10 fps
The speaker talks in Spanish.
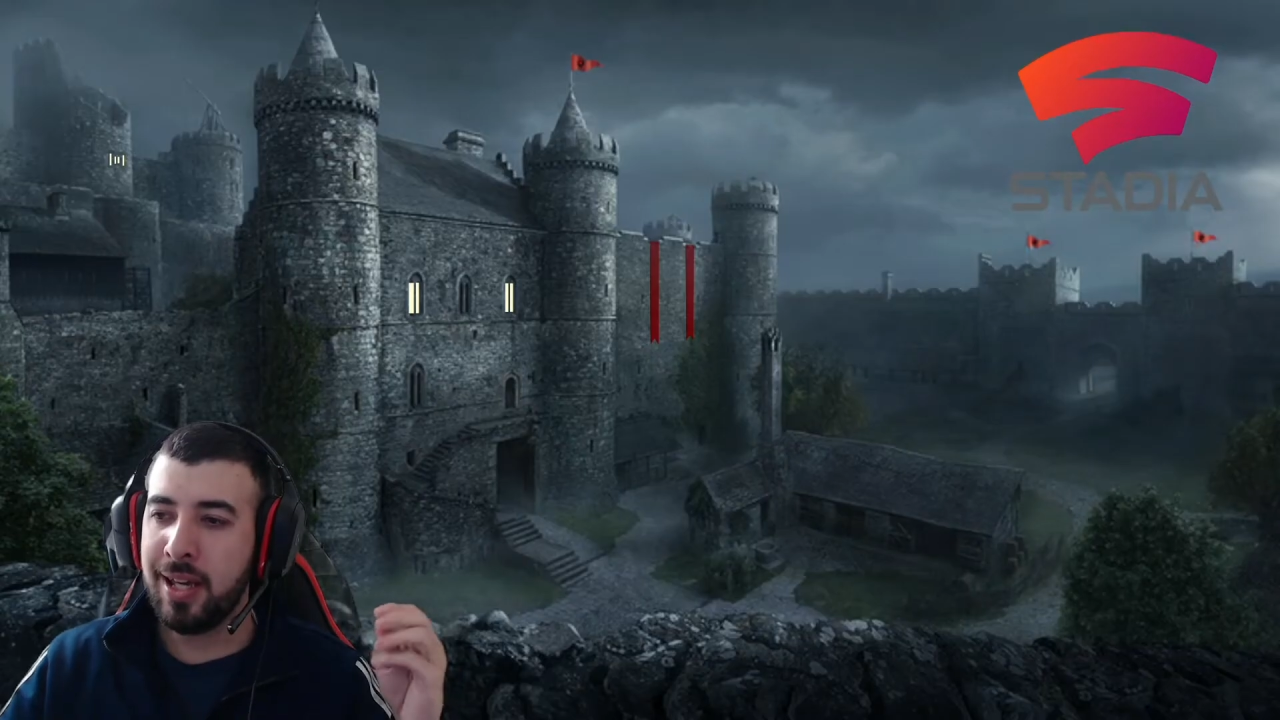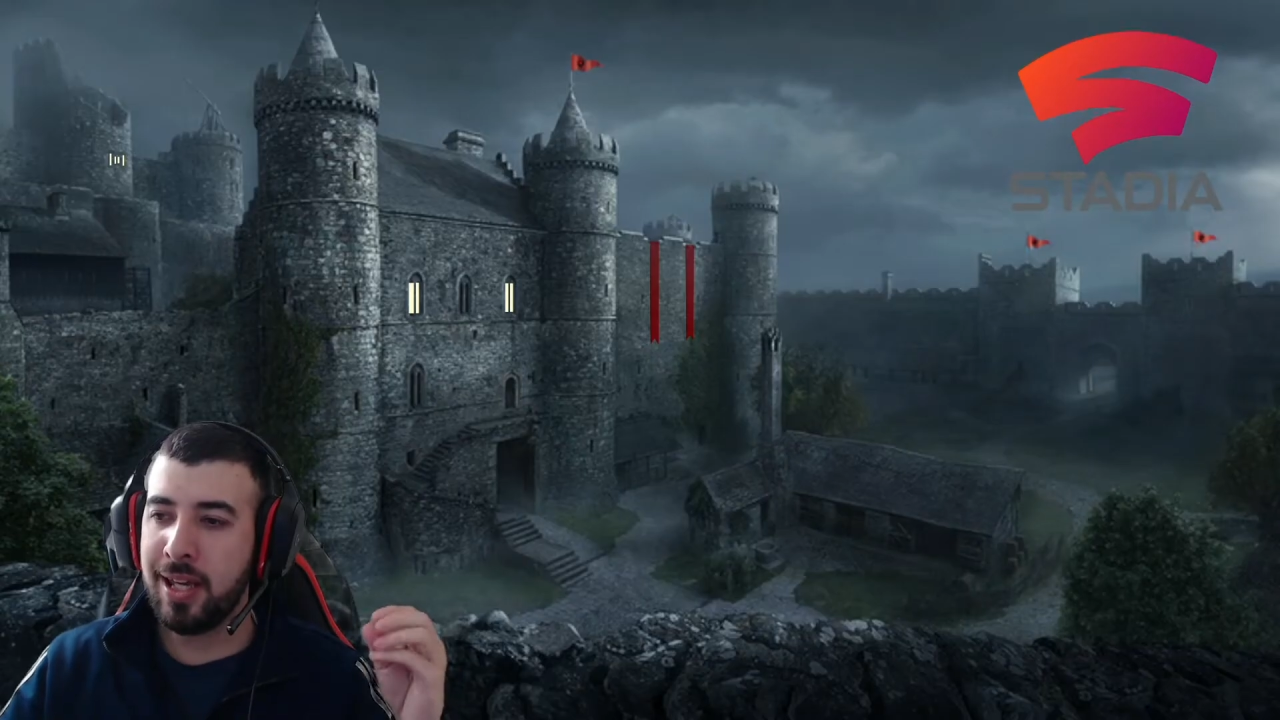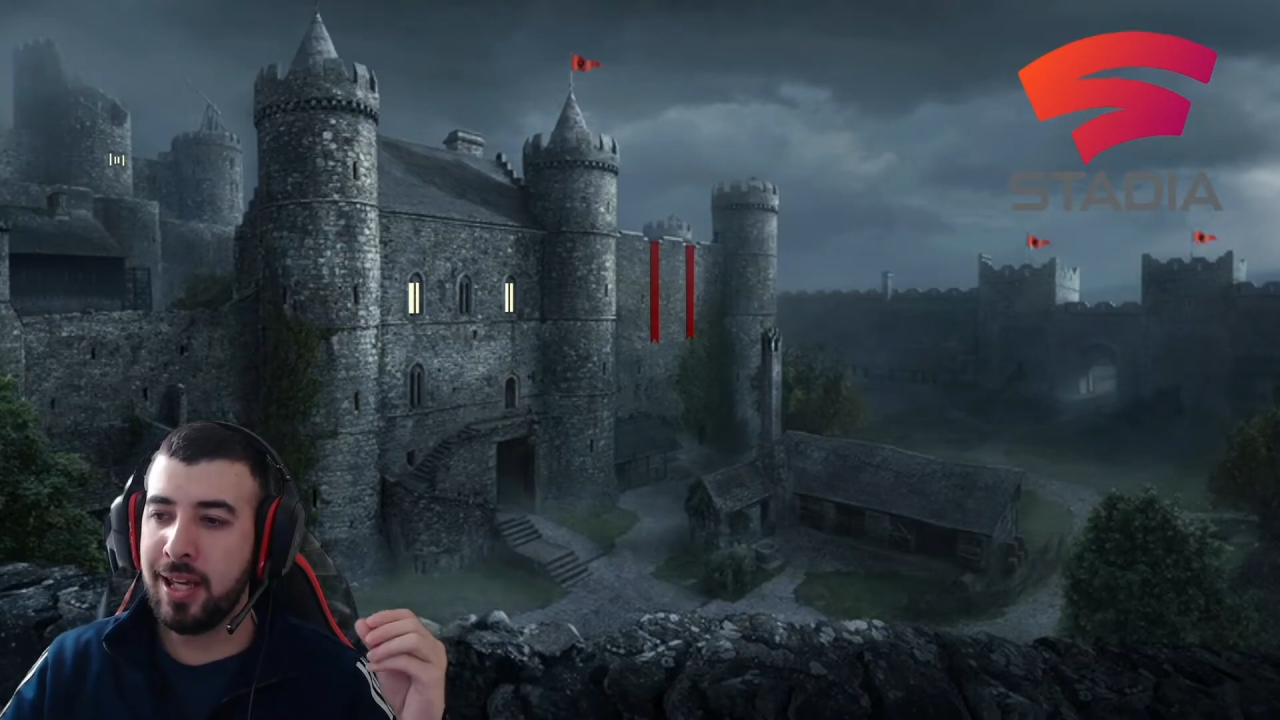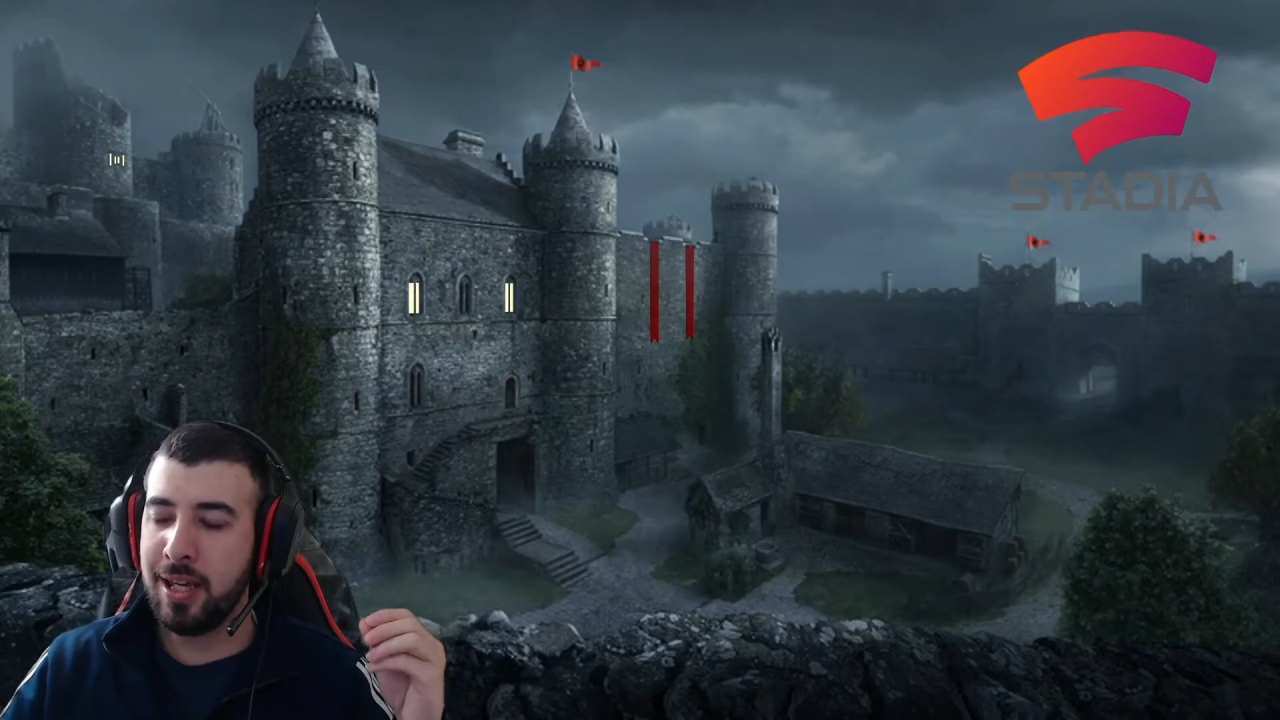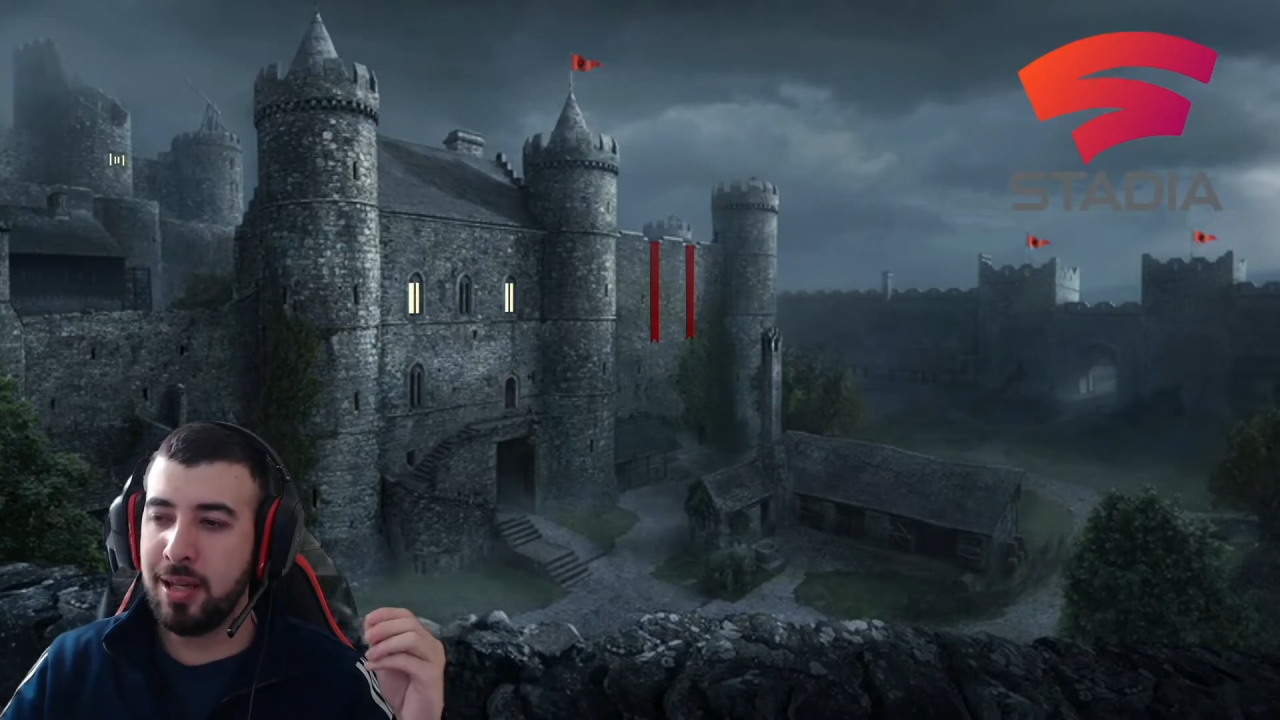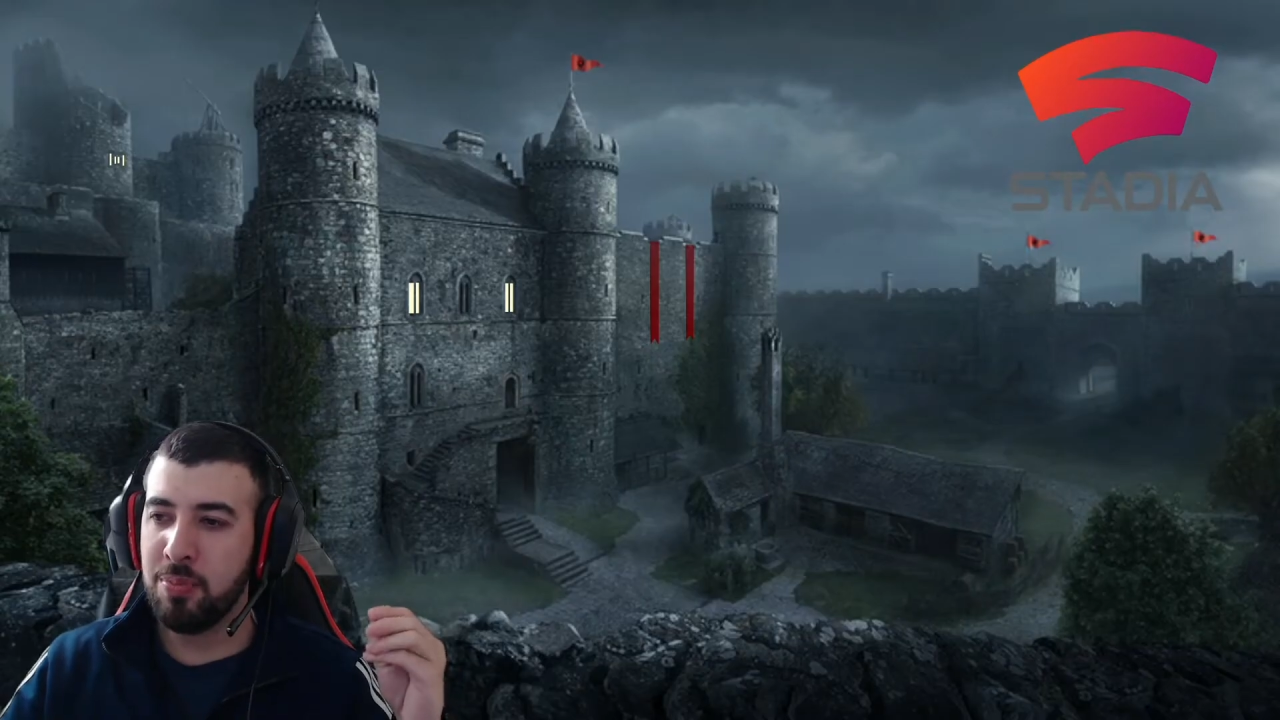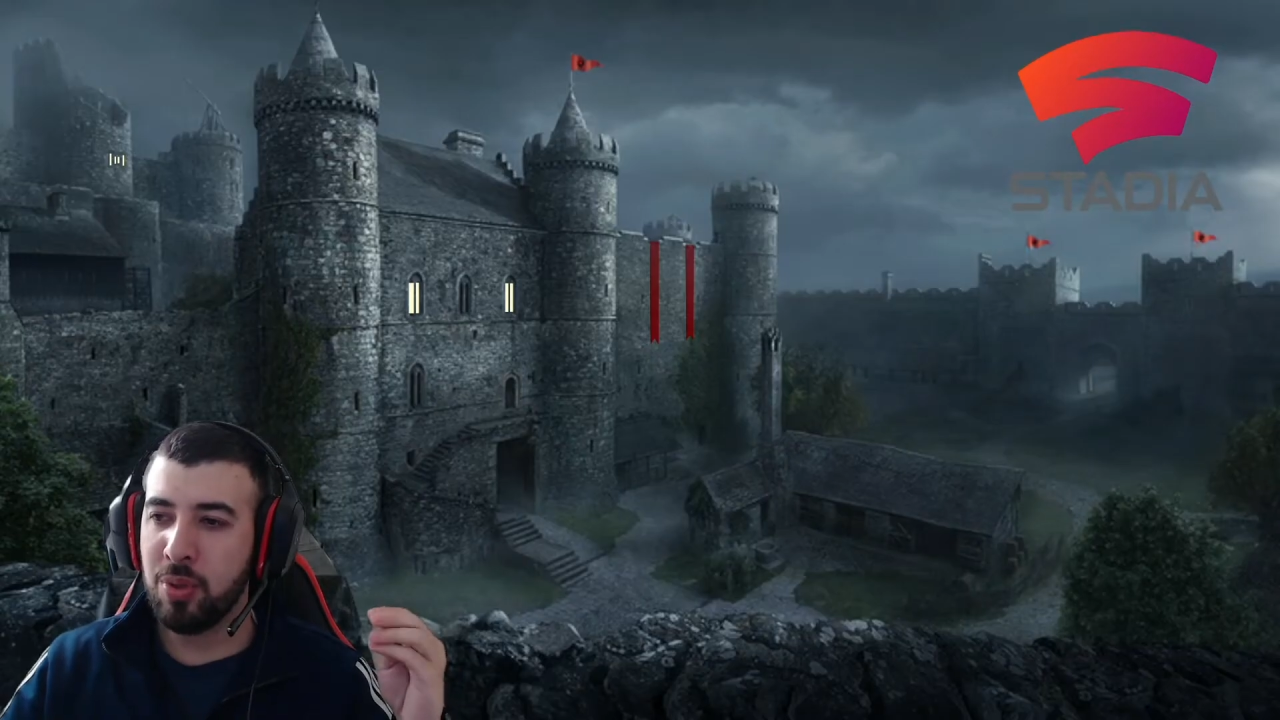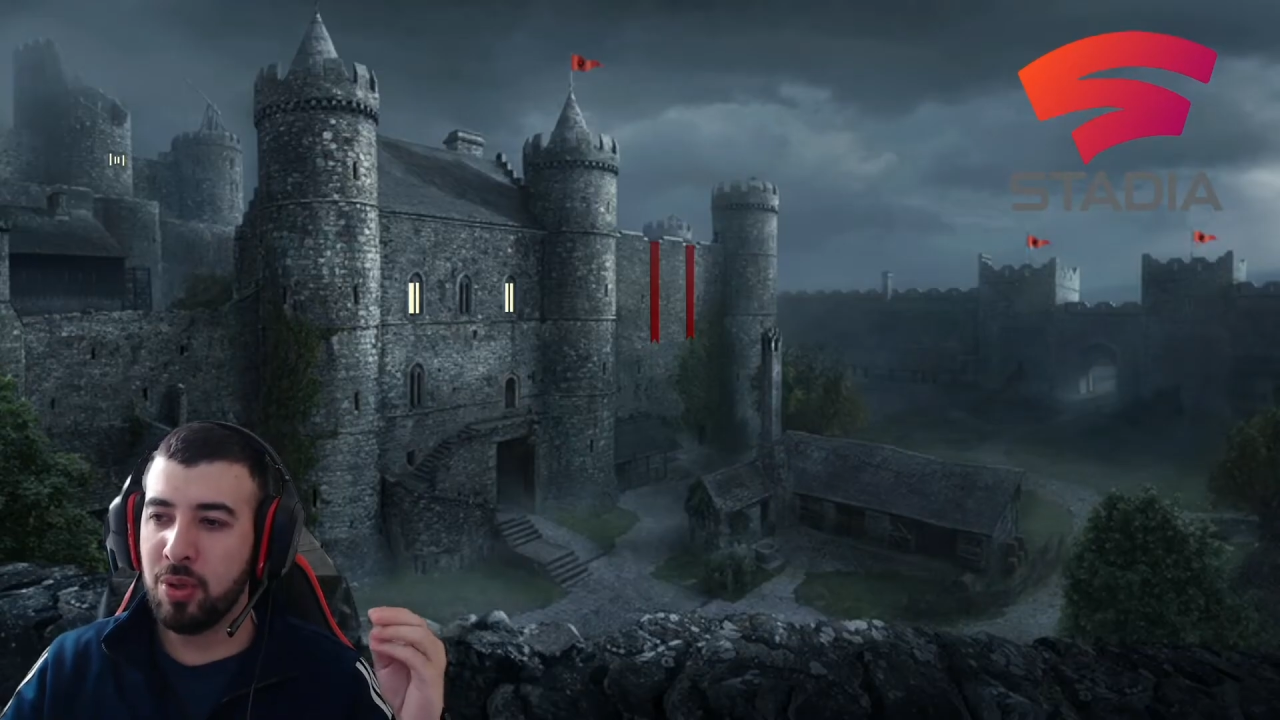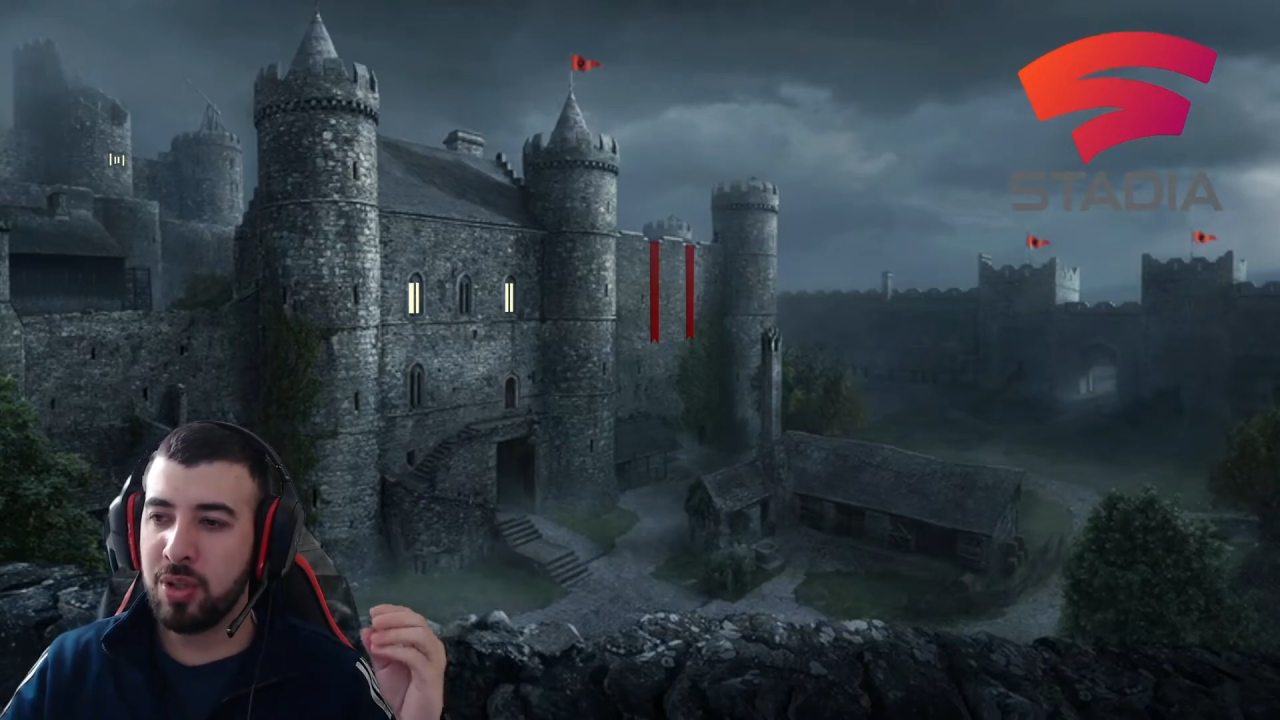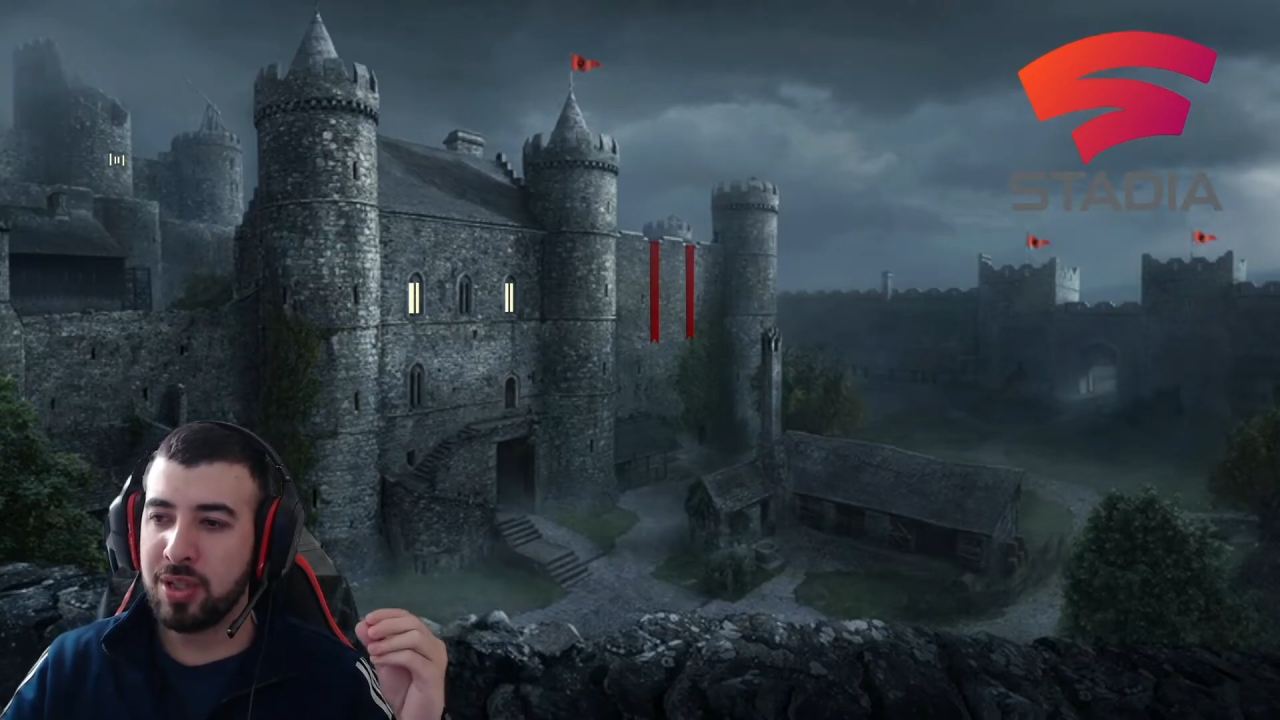y puedo